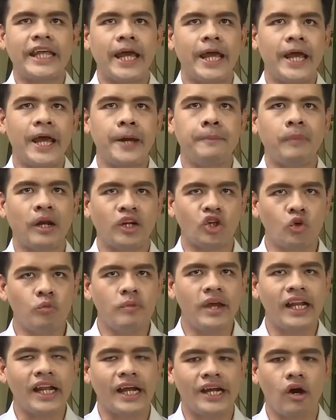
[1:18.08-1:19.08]
thì mình
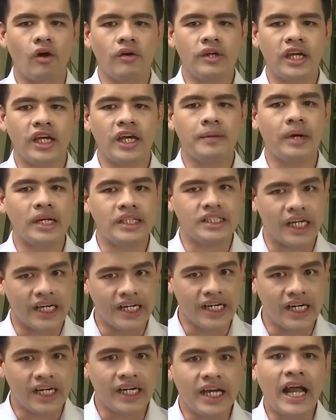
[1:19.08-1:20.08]
cũng biết là đối với cái bệnh
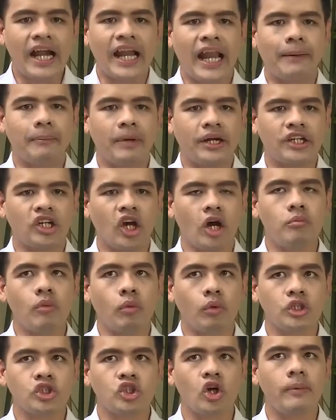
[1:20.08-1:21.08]
chỉ á là mình có
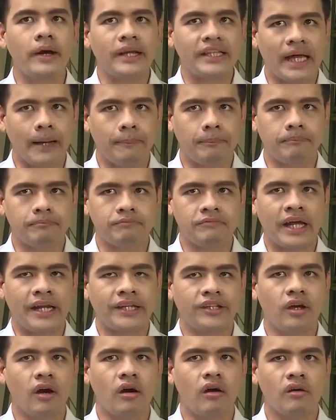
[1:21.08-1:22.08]
một cái số bài tập
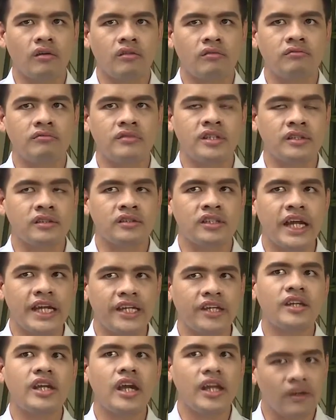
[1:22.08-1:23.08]
dành cho
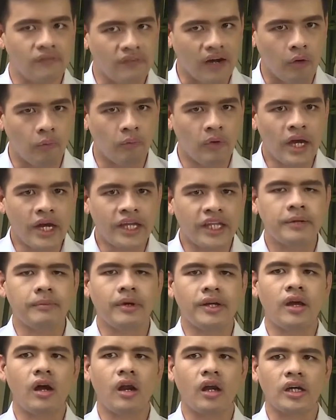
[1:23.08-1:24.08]
riêng cho giới văn phòng nhưng
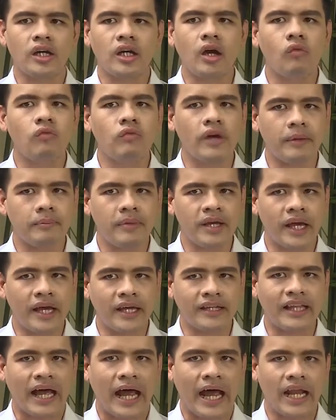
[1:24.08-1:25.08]
mà do là cái công việc
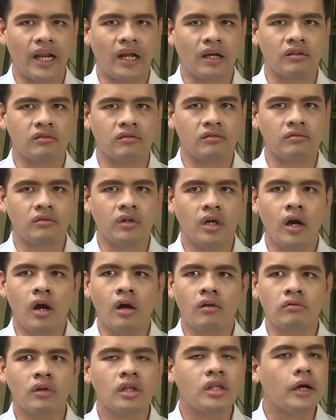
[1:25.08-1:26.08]
hiện tại là
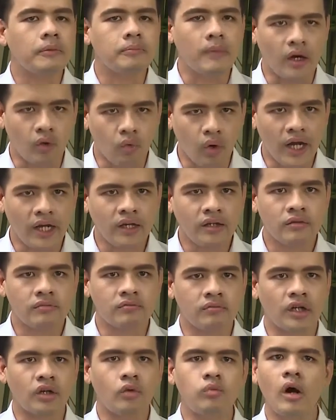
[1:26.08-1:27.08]
nó tất bật quá
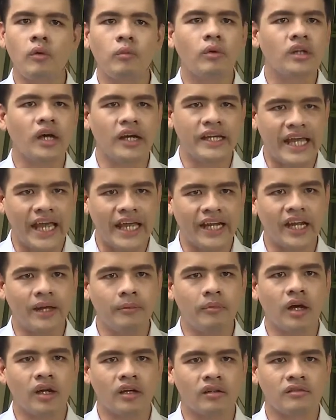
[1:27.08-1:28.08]
mình cũng không có thời gian
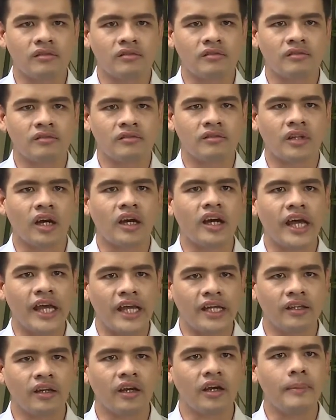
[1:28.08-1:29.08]
để mà thực
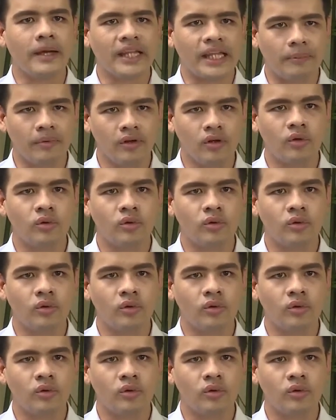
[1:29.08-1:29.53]
hiện những cái bài tập đó